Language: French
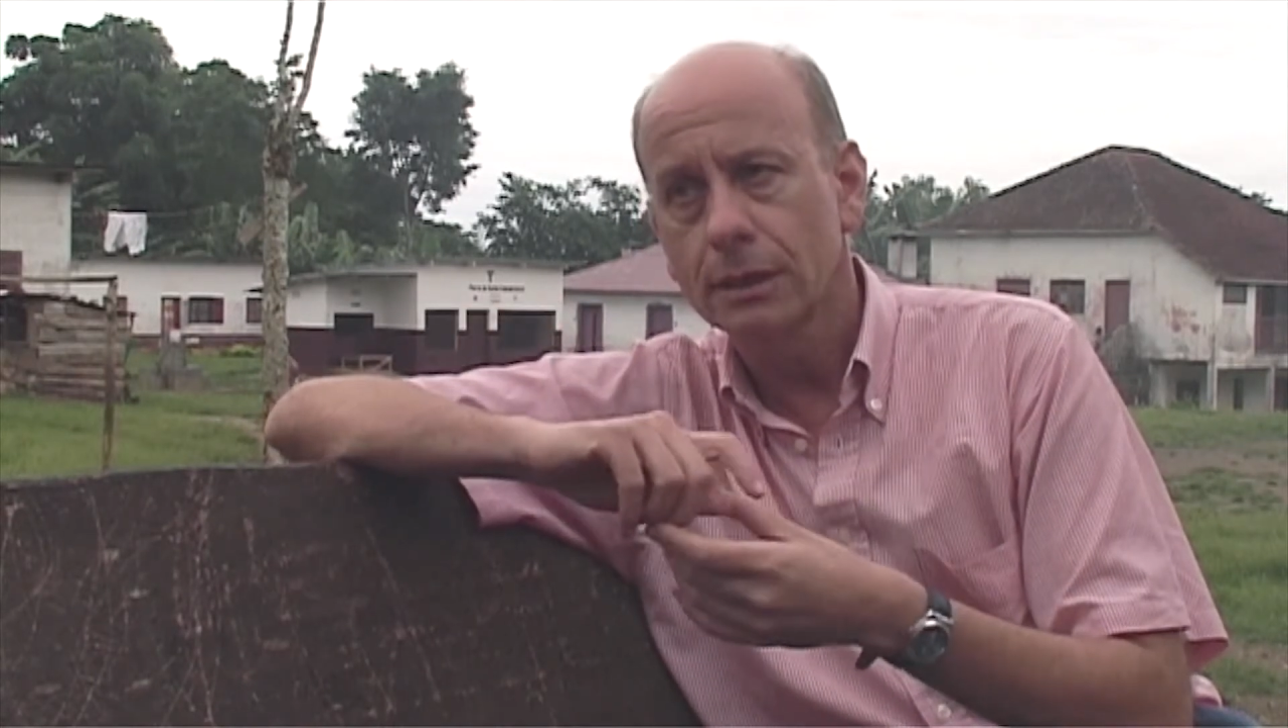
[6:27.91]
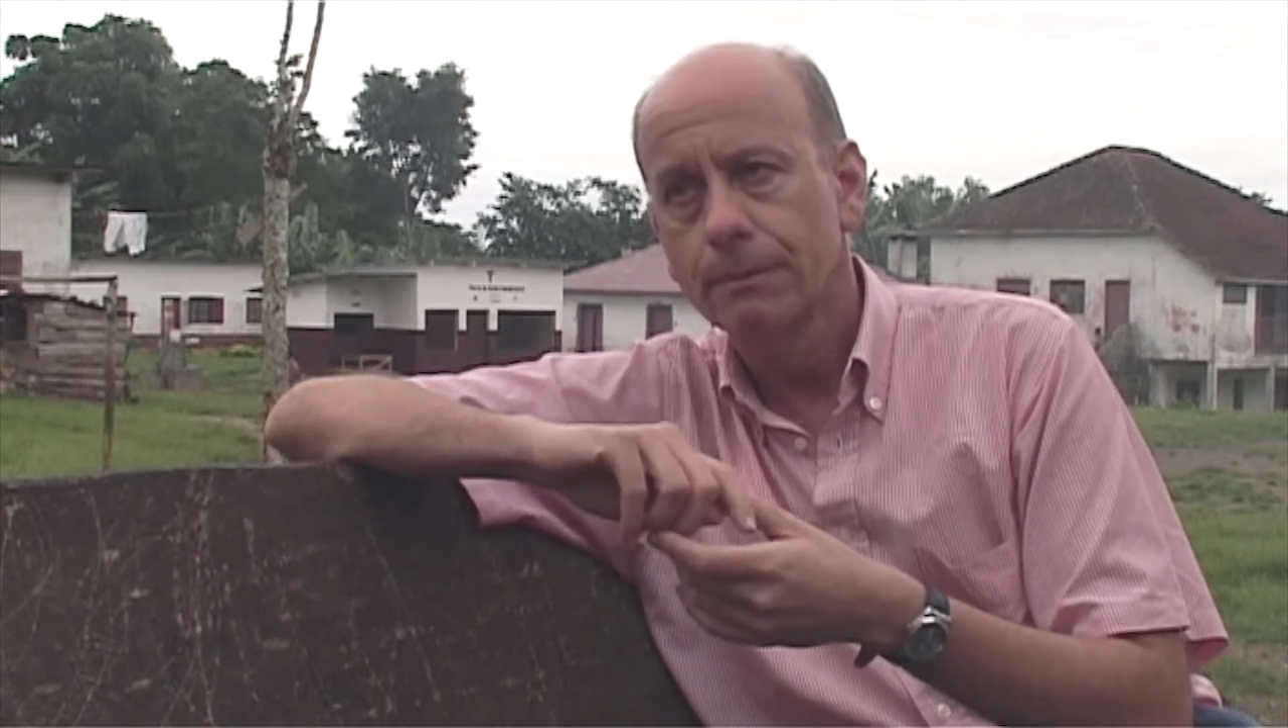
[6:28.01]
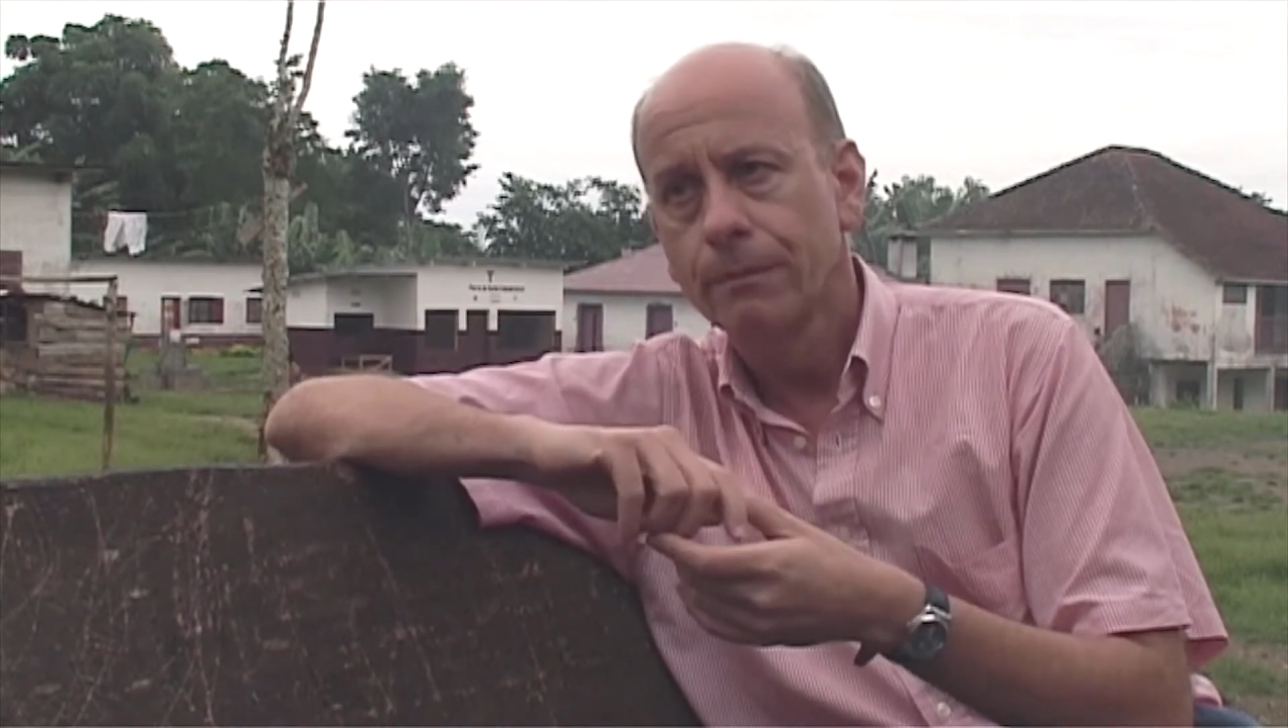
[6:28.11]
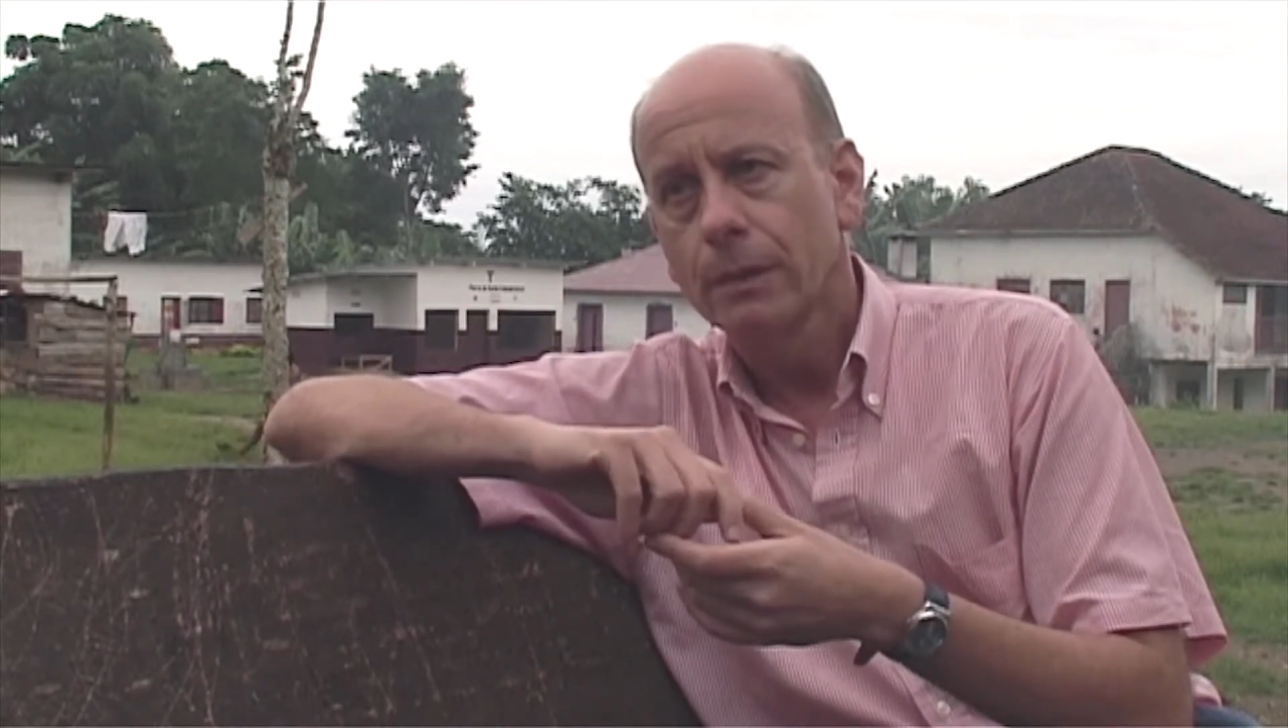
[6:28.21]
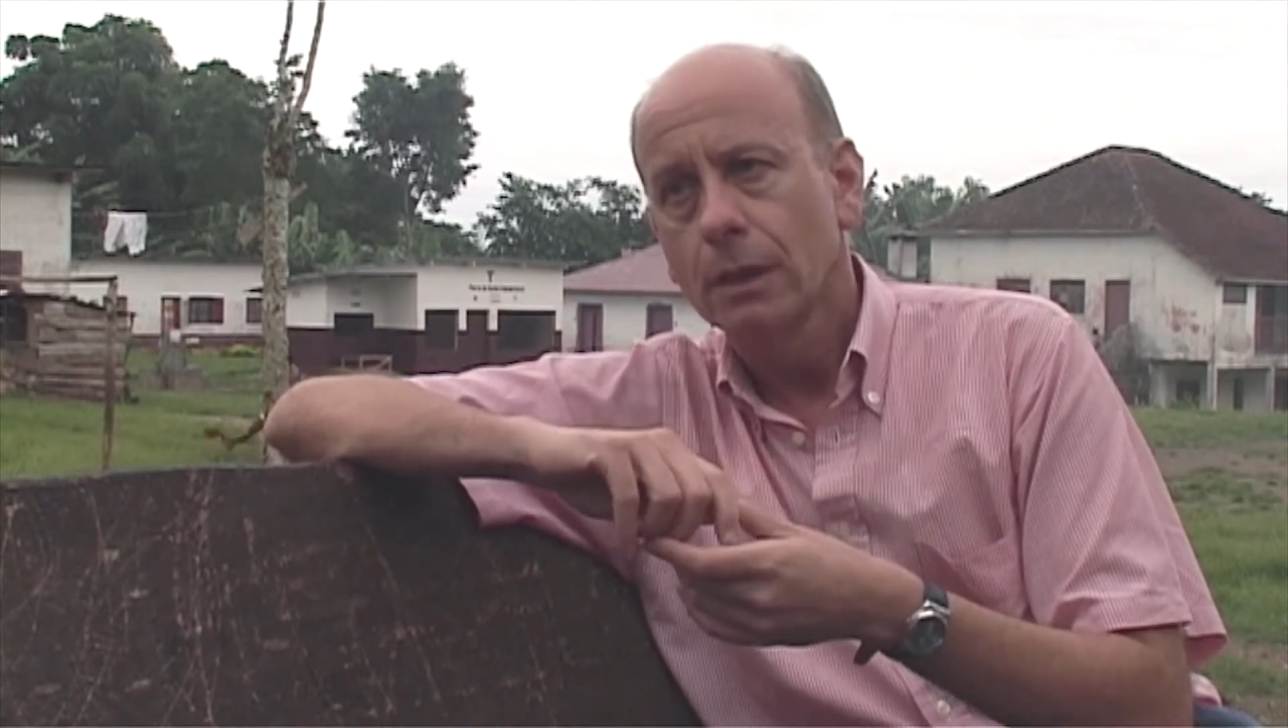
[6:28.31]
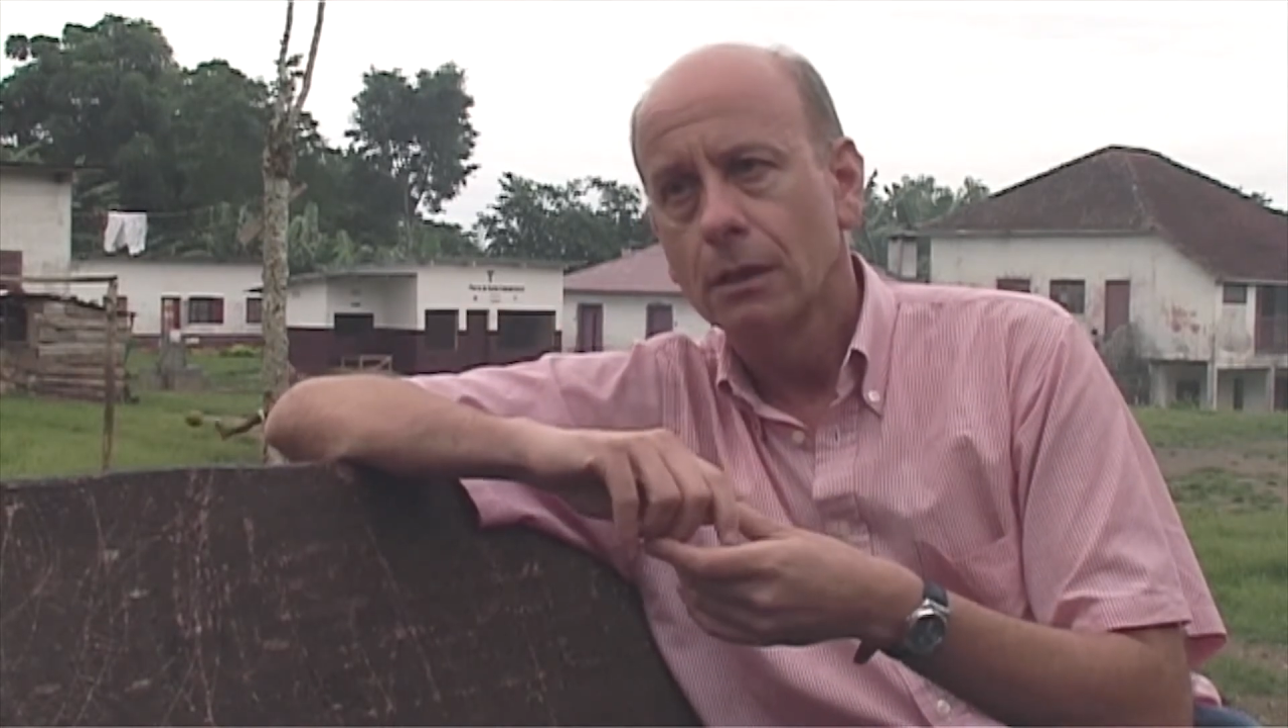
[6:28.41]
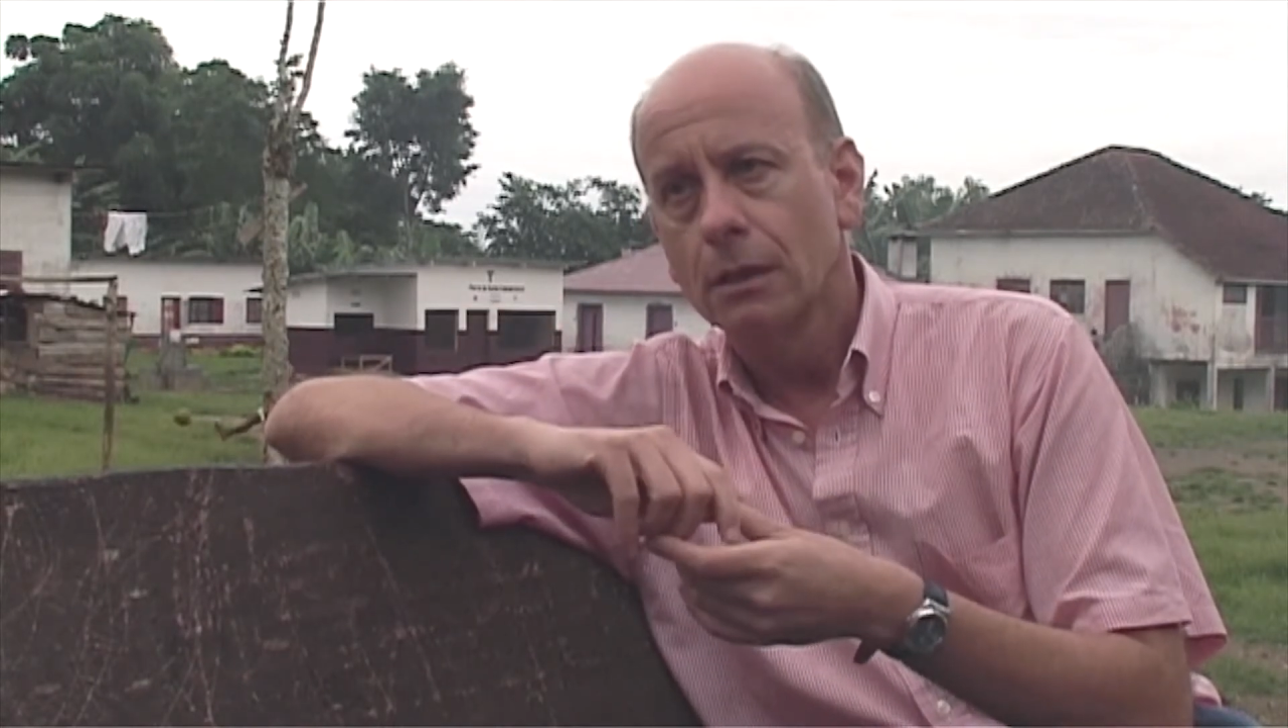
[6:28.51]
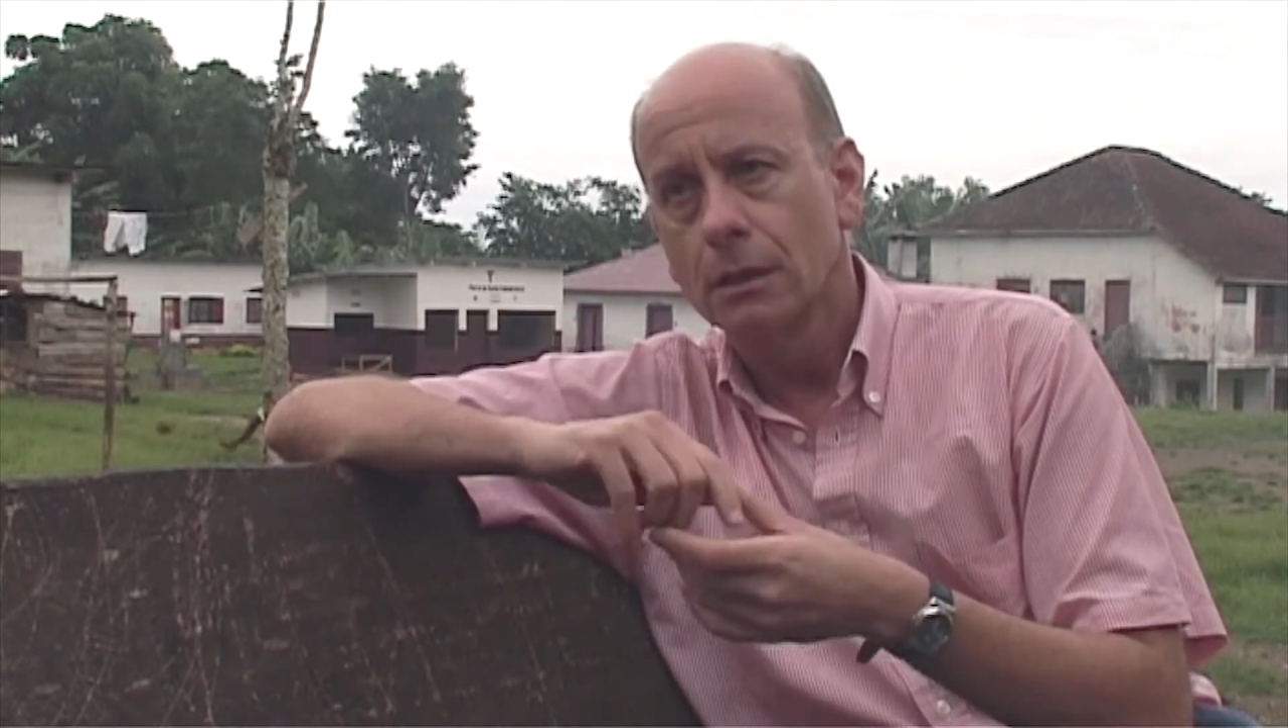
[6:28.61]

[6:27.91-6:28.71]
y compris